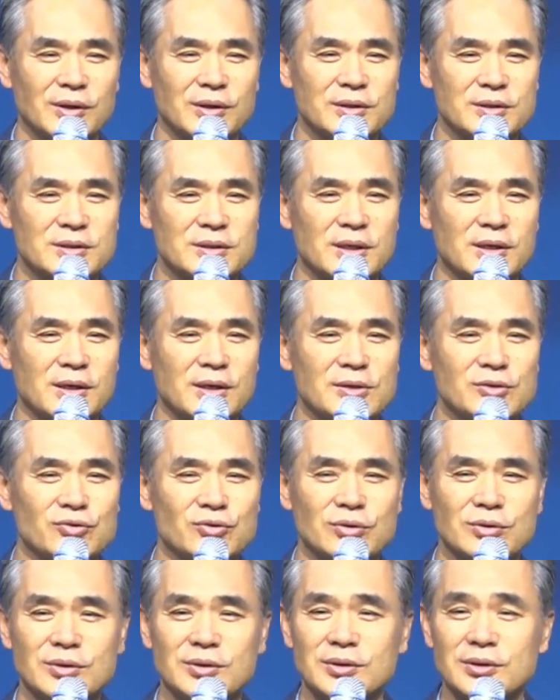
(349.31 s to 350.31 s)
살아갈 수
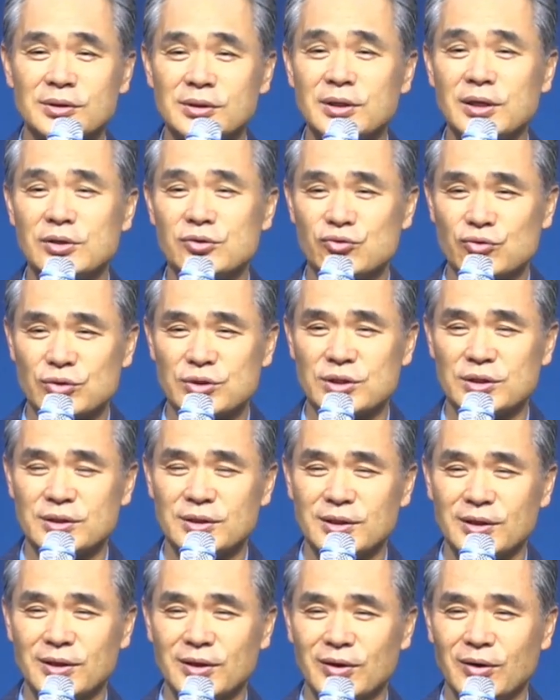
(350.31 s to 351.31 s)
있는 은혜를
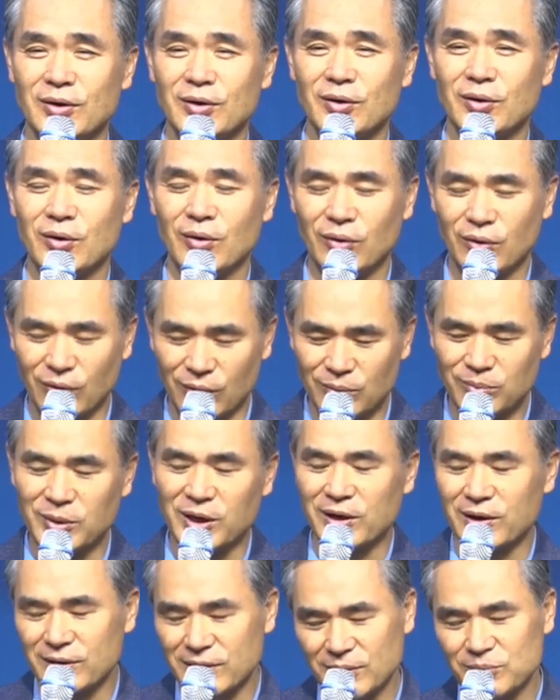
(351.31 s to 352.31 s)
주시니
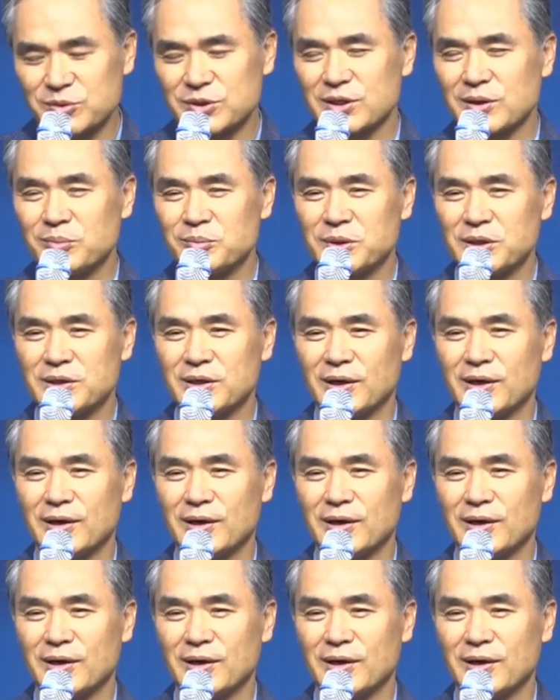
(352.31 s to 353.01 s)
얼마나 감사합니까?